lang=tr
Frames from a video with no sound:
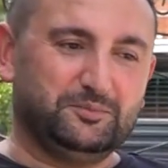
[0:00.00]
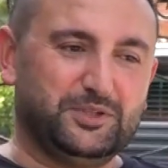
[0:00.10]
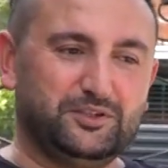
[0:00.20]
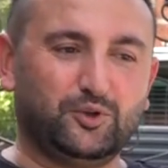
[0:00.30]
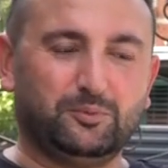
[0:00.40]

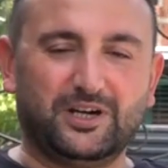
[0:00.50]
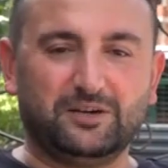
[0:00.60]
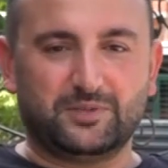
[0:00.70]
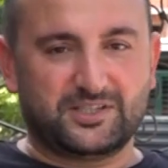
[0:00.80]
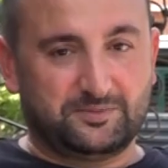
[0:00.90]
bir
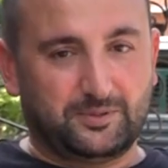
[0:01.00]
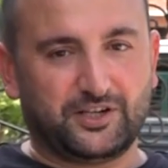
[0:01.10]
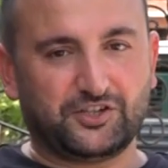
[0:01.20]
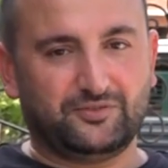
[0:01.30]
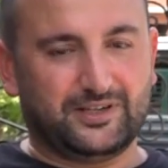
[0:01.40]
Doberman
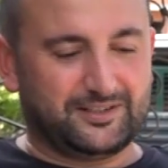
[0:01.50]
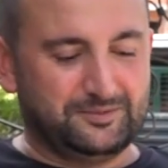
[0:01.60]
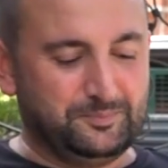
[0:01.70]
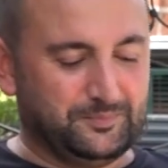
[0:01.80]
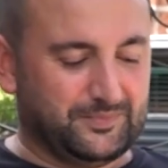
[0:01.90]
sipariş
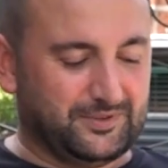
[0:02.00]
verdim.